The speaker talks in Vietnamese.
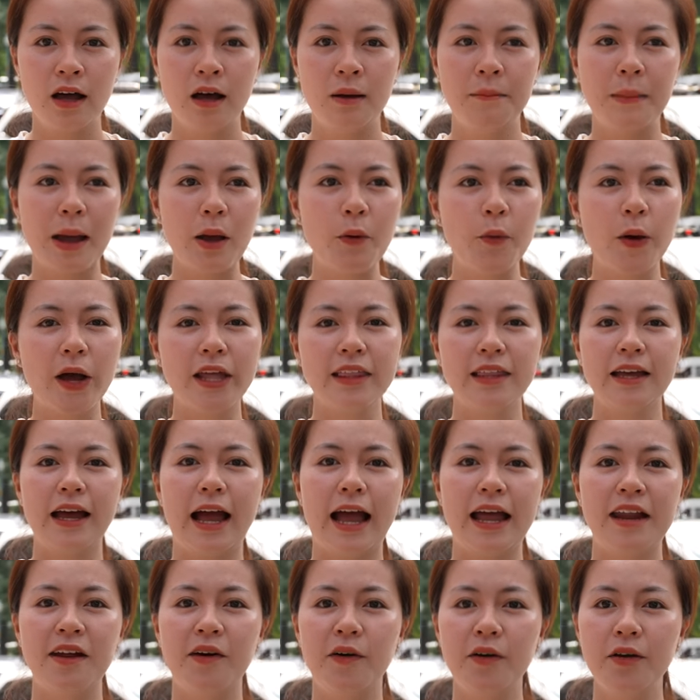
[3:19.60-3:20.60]
máy quay từ
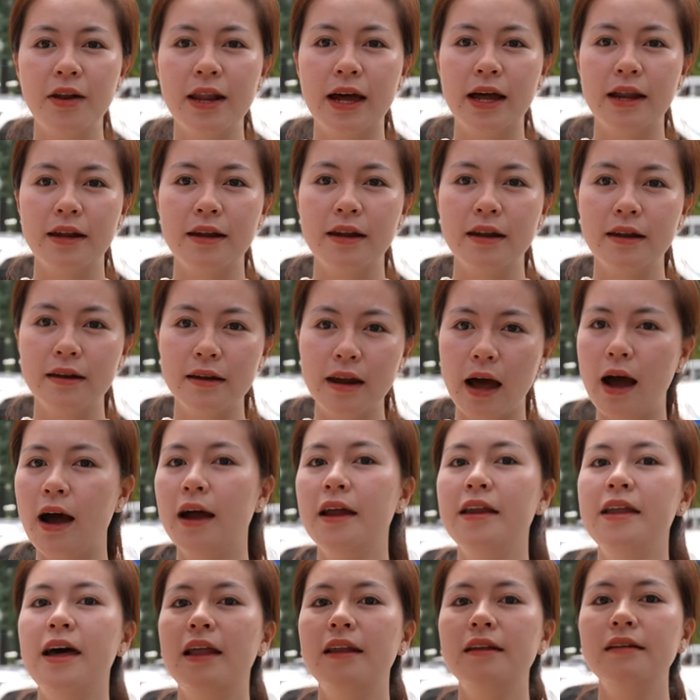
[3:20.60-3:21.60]
Hà Nội là
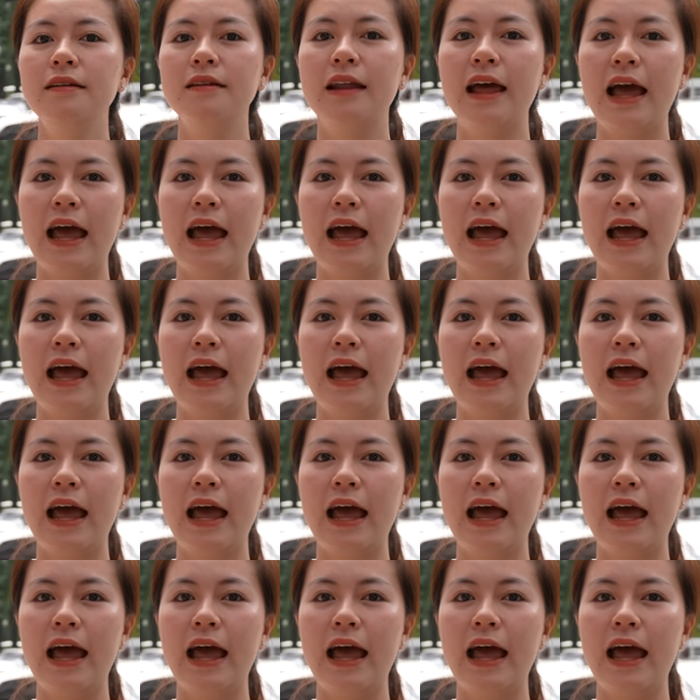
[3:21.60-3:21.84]
đợi đến